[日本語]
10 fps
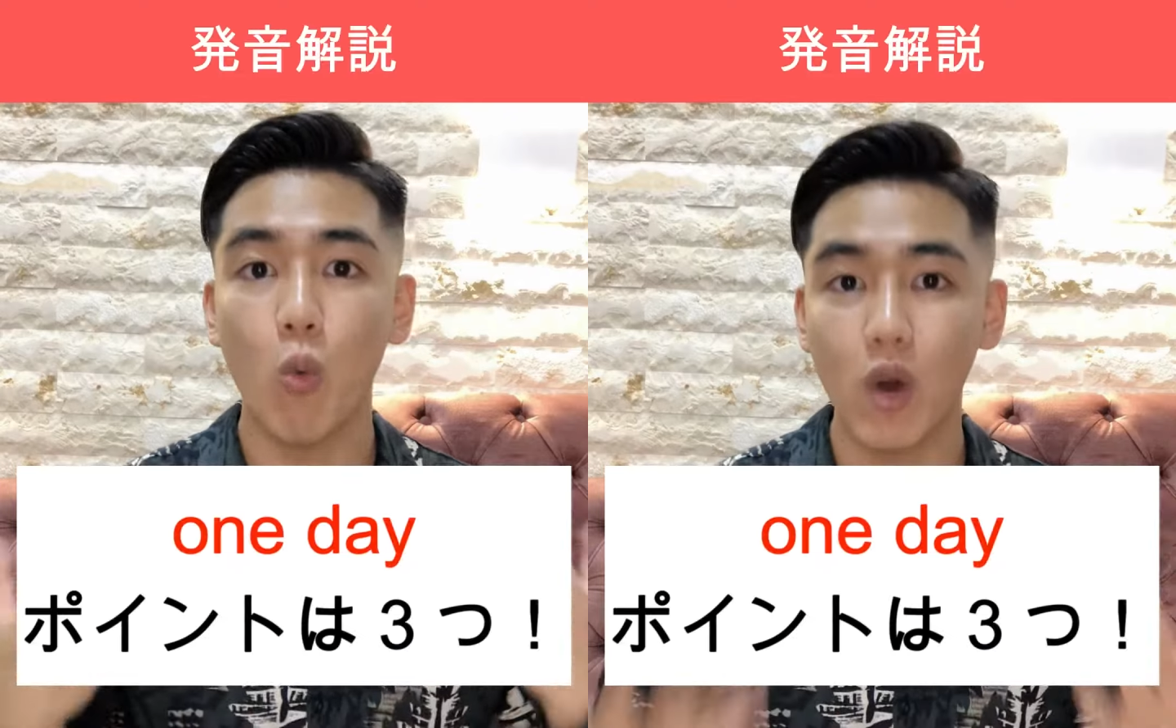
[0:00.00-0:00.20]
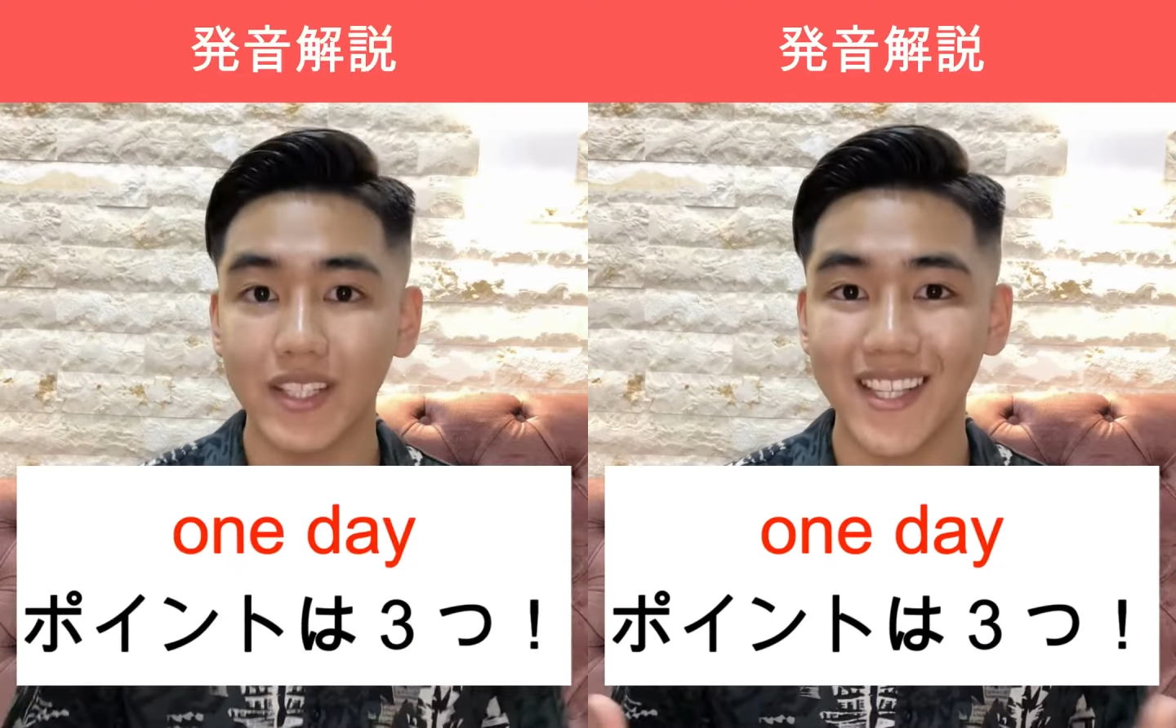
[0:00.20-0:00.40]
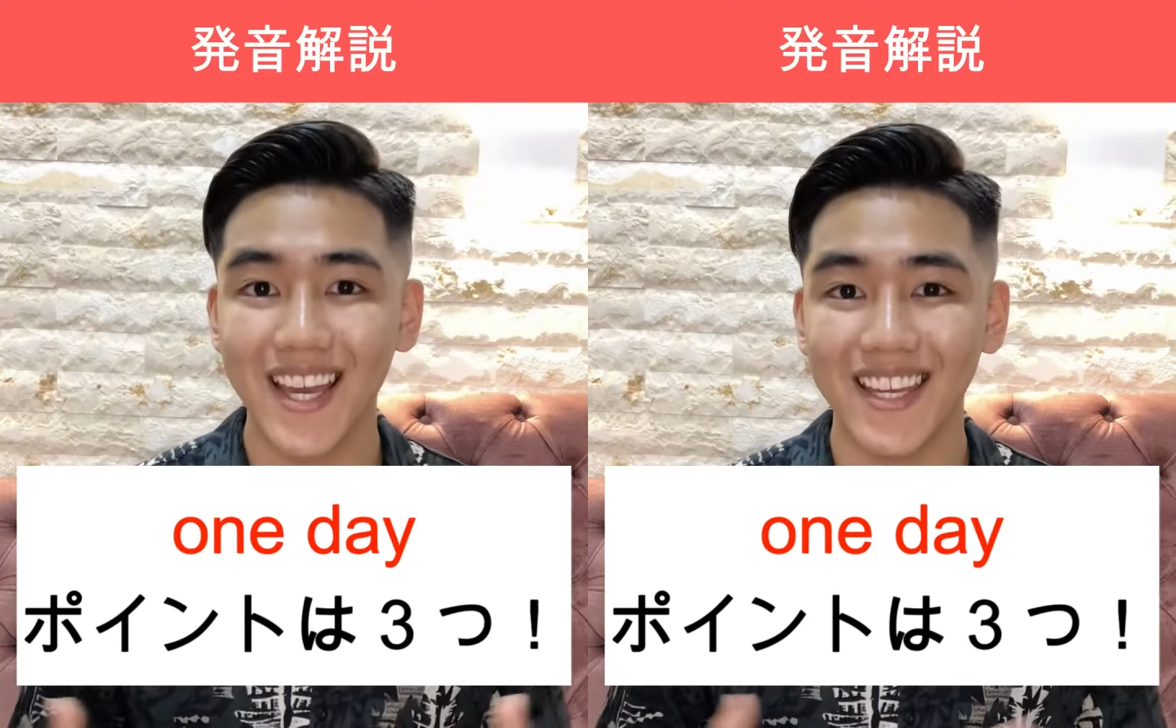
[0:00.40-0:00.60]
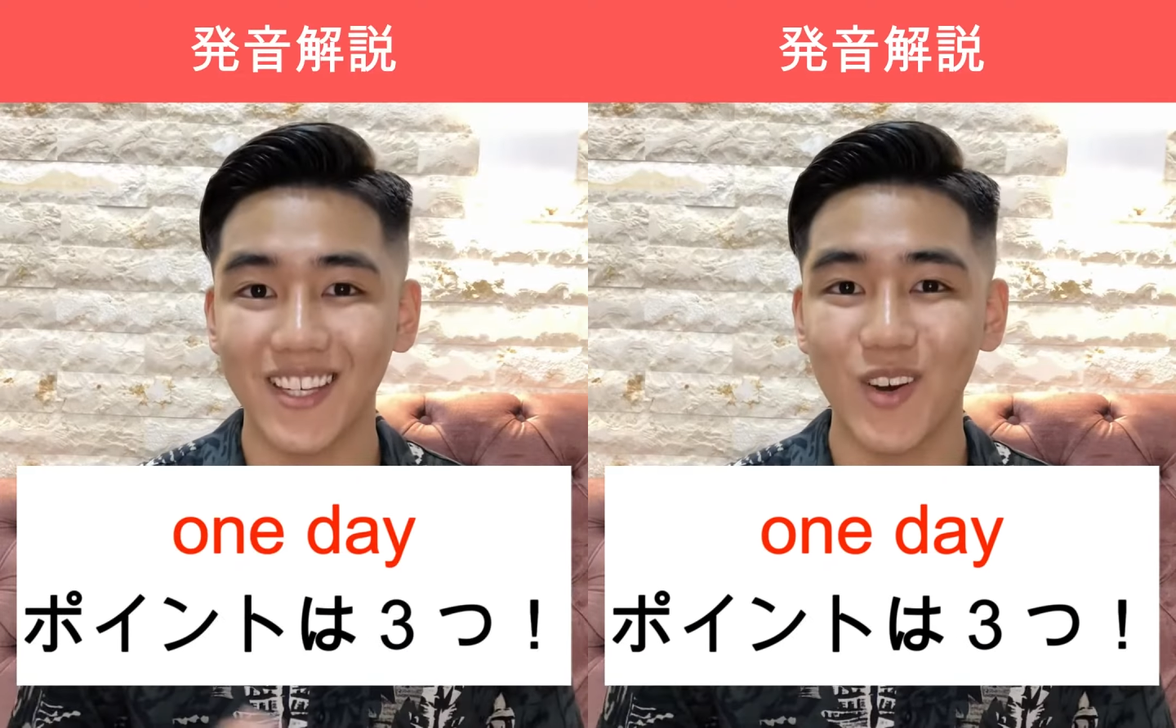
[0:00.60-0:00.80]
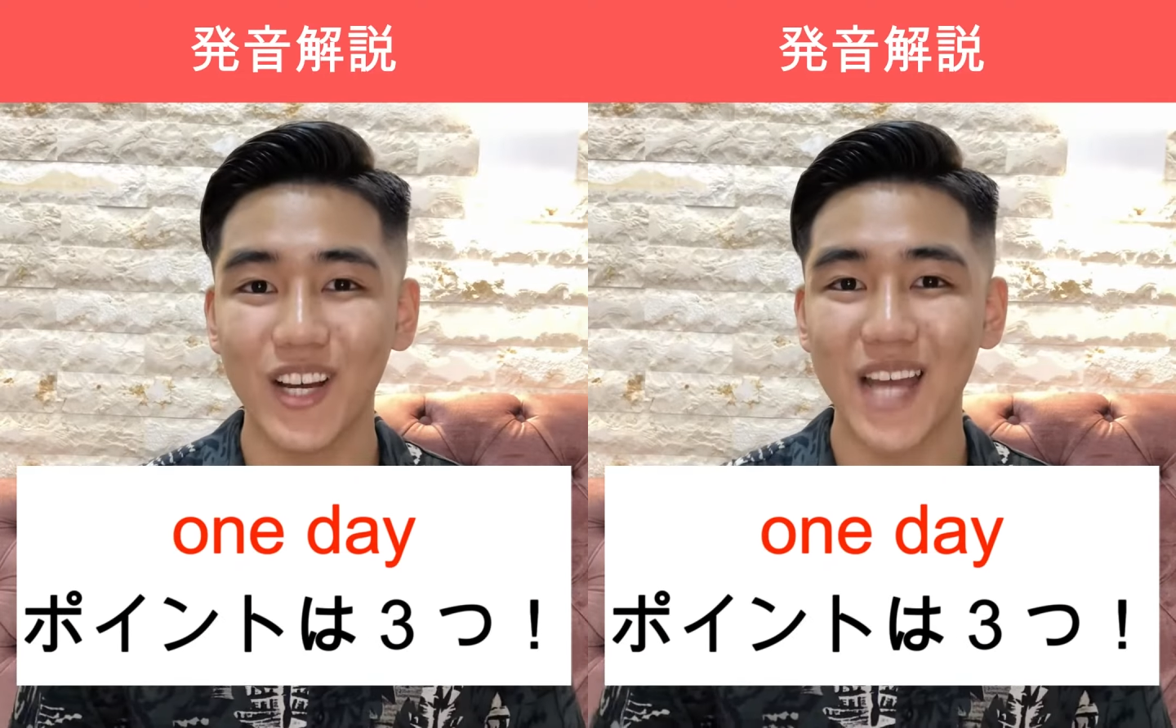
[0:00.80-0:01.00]
one
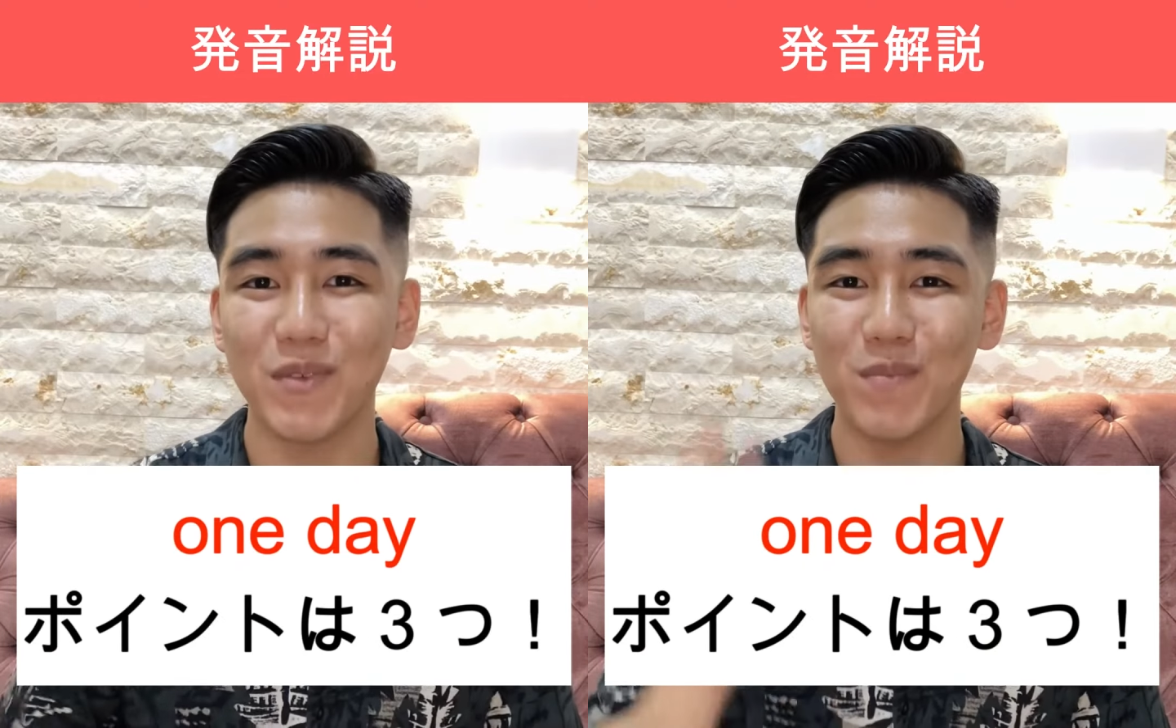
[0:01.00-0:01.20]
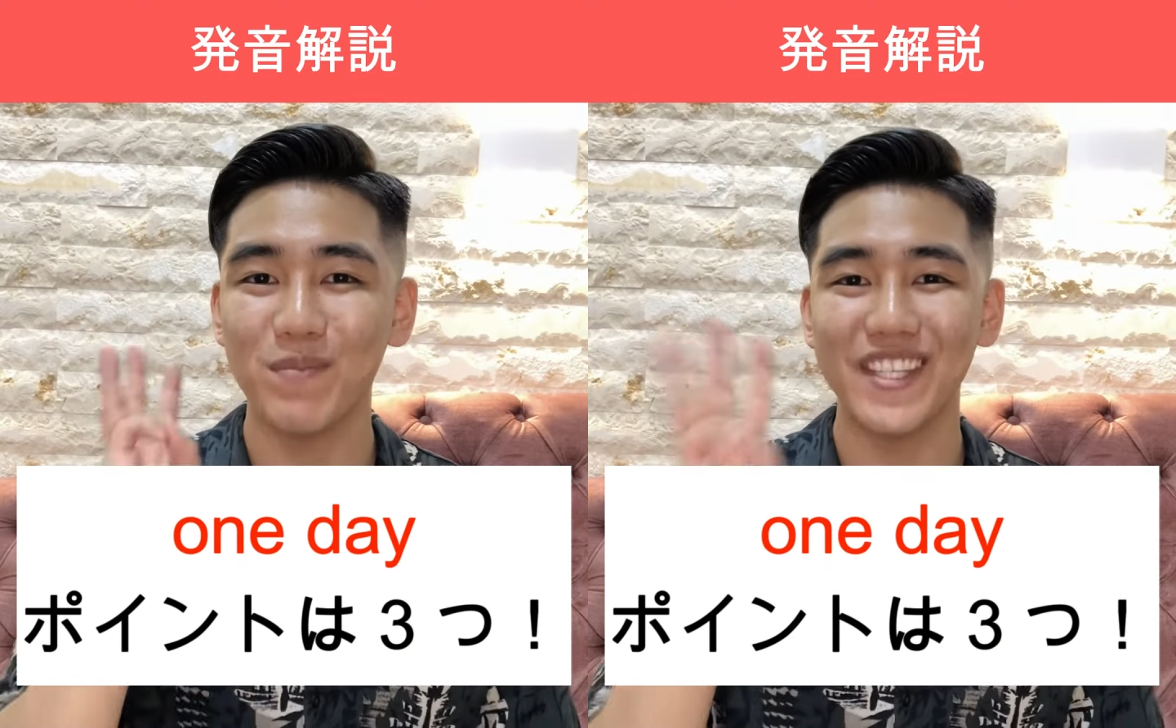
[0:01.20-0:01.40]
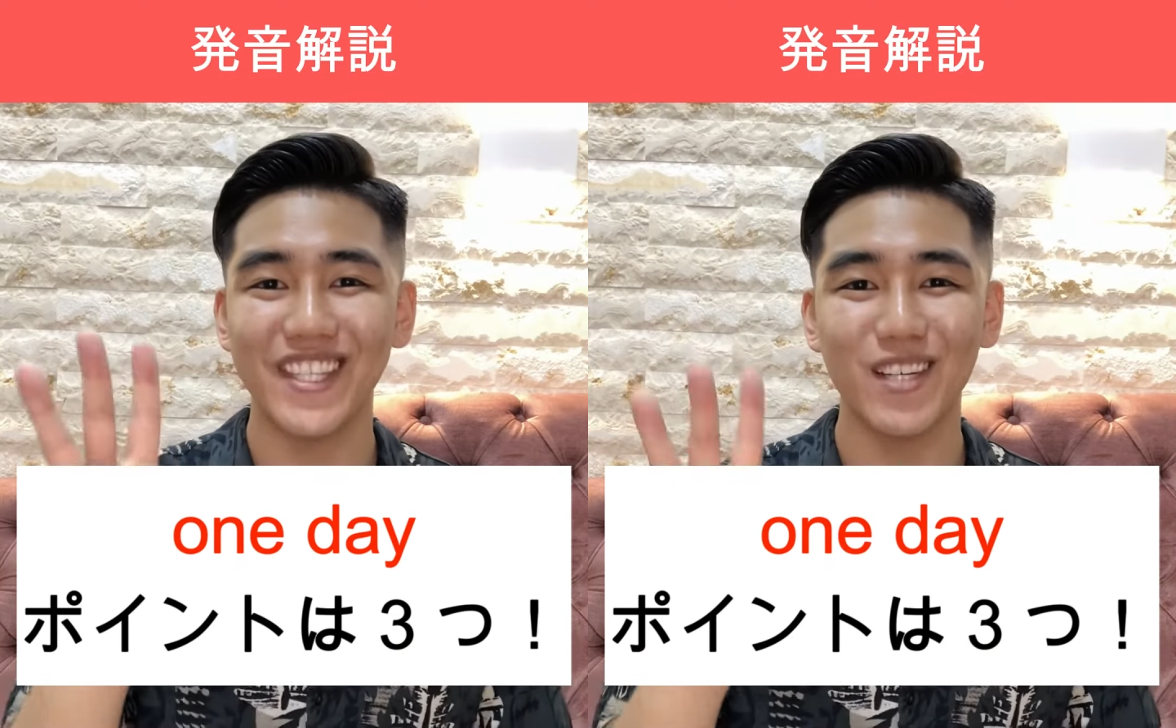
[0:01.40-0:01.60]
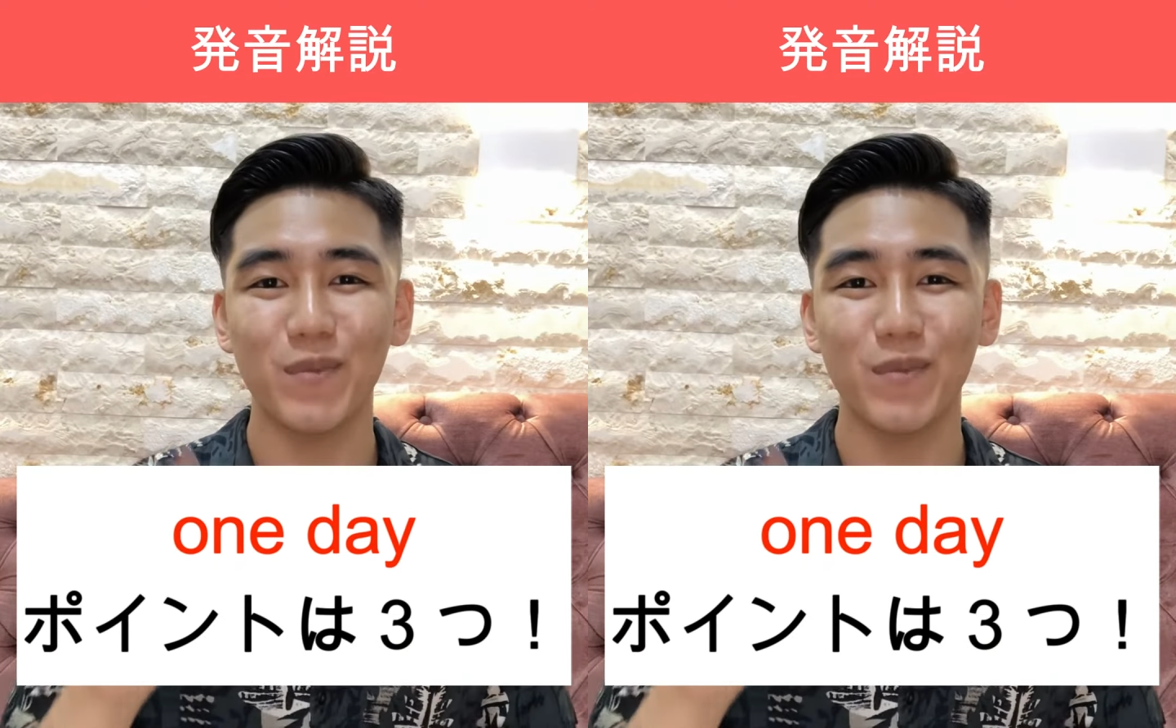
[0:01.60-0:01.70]
day 今回も3つ